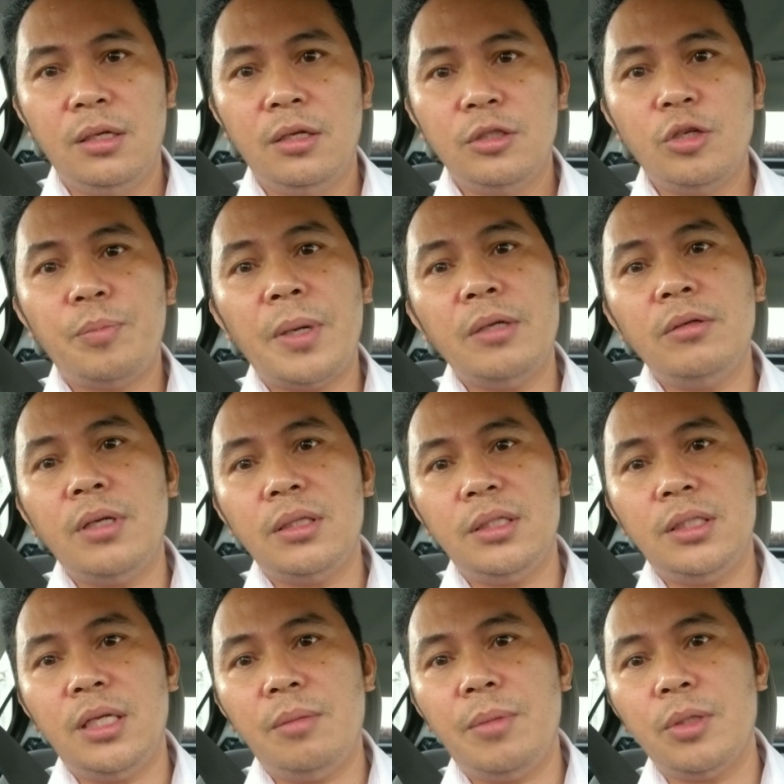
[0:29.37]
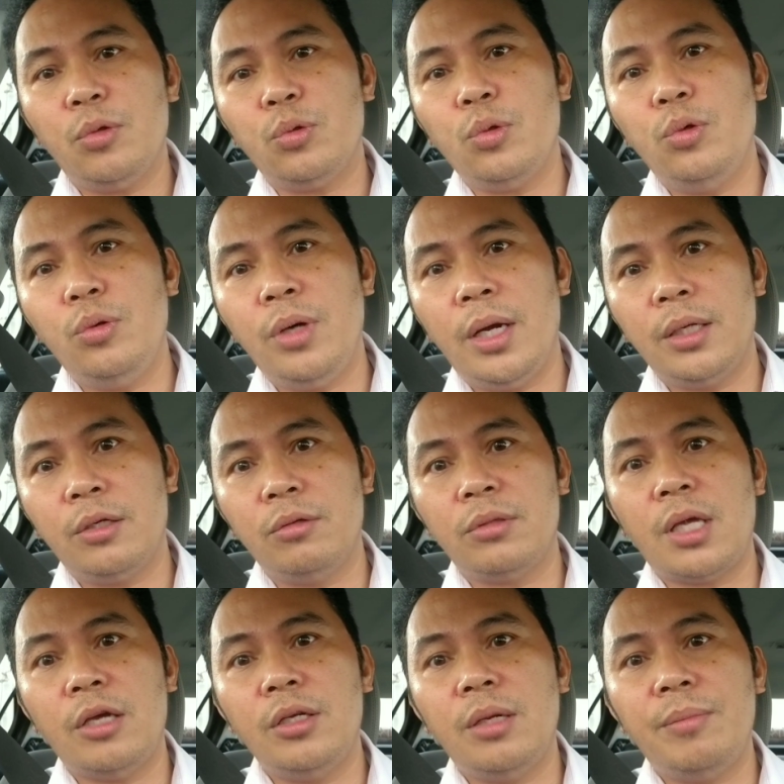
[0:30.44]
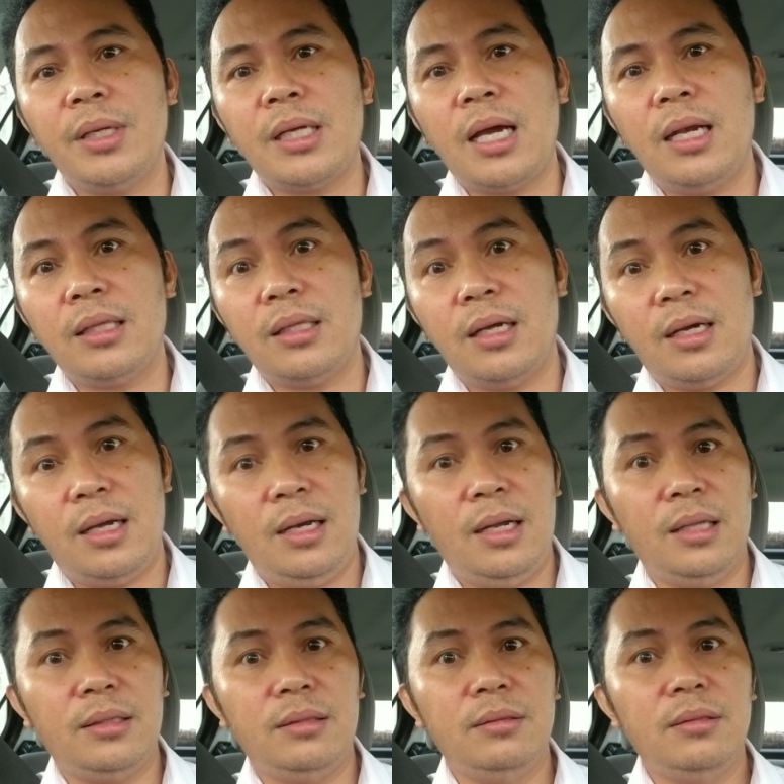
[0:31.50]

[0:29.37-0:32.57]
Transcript: So paano natin sila matutulungan kung tayo na may kalat ng kalat?